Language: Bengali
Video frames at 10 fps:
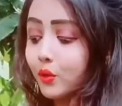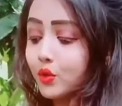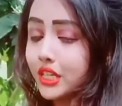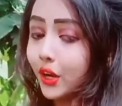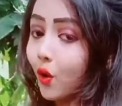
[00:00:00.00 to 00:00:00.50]

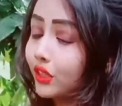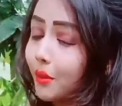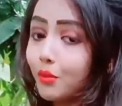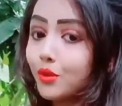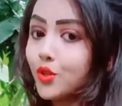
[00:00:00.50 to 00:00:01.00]
গুছিয়ে কথা
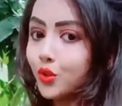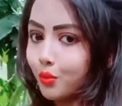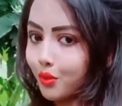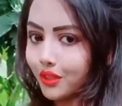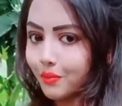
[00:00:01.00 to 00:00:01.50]
পর্যন্ত
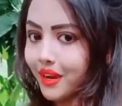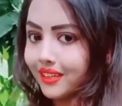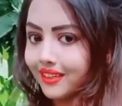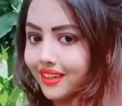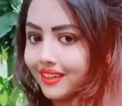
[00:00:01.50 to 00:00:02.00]
বলতে পারি
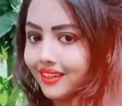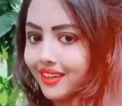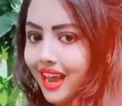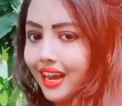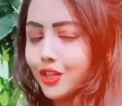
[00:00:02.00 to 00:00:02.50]
না
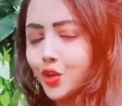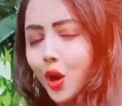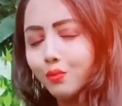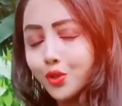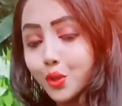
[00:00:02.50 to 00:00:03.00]
আর
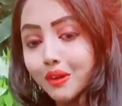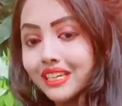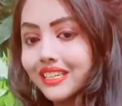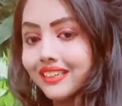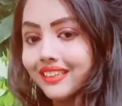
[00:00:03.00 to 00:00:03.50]
সব সময়
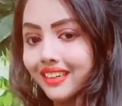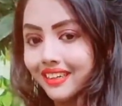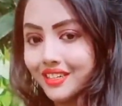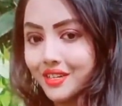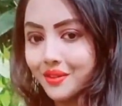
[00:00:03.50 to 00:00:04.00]

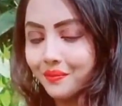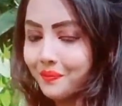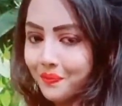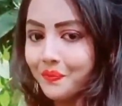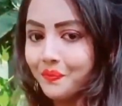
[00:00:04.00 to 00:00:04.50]
সিরিয়াস
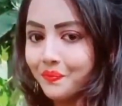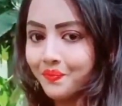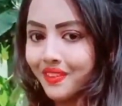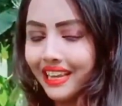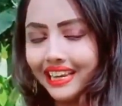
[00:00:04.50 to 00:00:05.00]
হুম
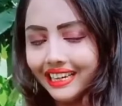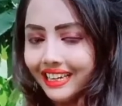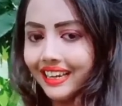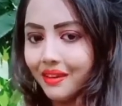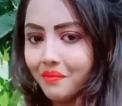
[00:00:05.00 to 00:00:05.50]

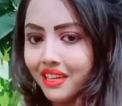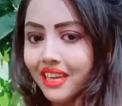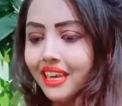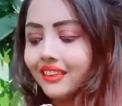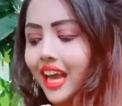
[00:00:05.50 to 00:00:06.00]
এটাই আমি
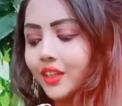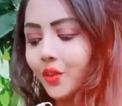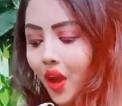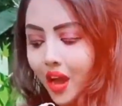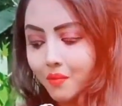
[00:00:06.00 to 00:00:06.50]
তাই তো
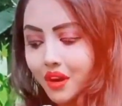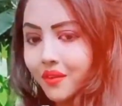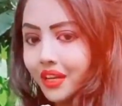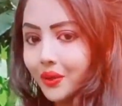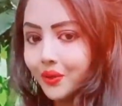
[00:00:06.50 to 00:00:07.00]
আমার
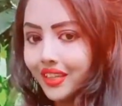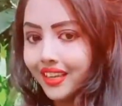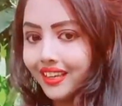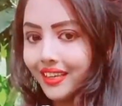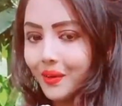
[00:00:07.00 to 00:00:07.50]
ভিডিওতে
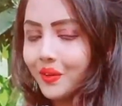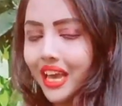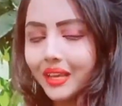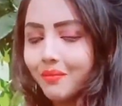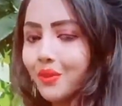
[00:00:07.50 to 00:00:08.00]
কেউ
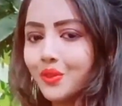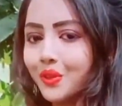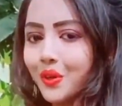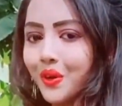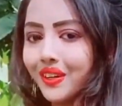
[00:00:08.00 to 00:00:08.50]
লাইক পর্যন্ত
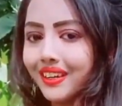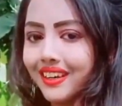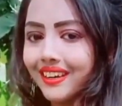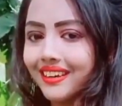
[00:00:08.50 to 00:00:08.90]
করে না